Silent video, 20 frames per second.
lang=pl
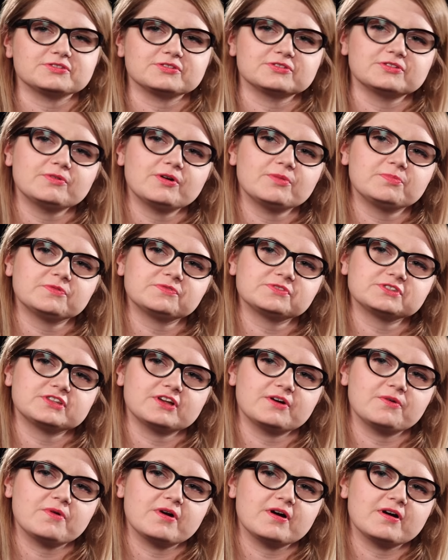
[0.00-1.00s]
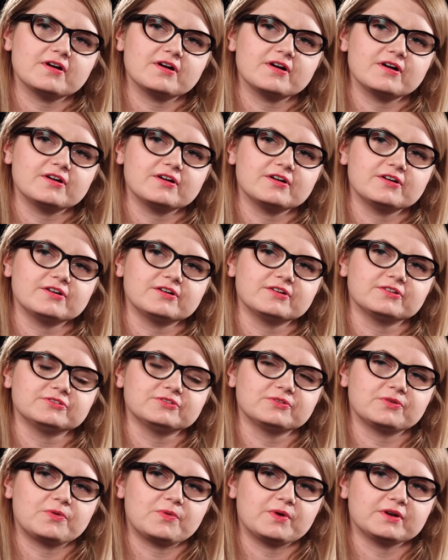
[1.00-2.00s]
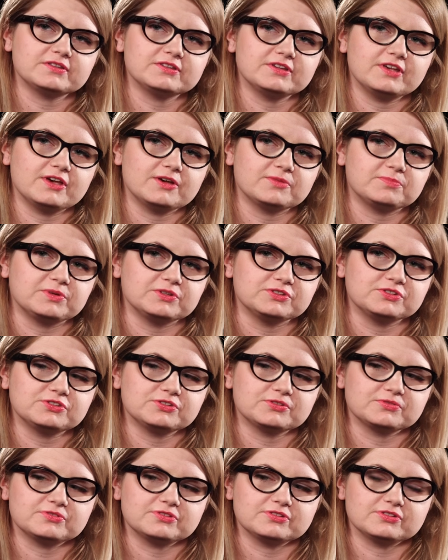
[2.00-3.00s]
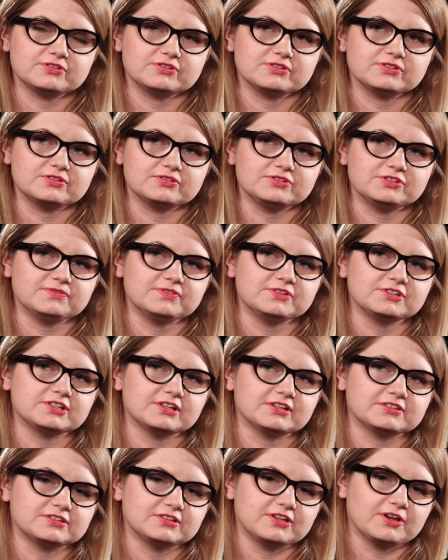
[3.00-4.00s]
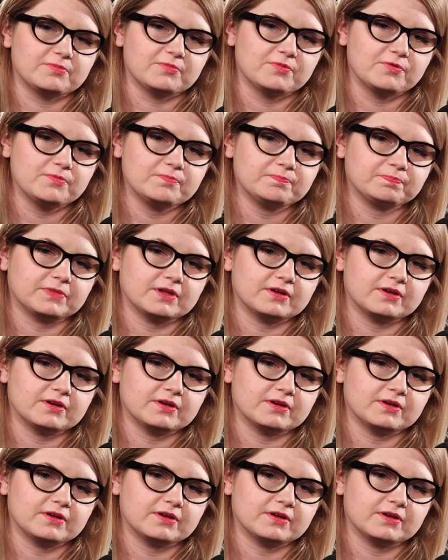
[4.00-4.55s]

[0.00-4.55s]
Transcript: Stodoła powstała e, dokładnie 59 lat temu,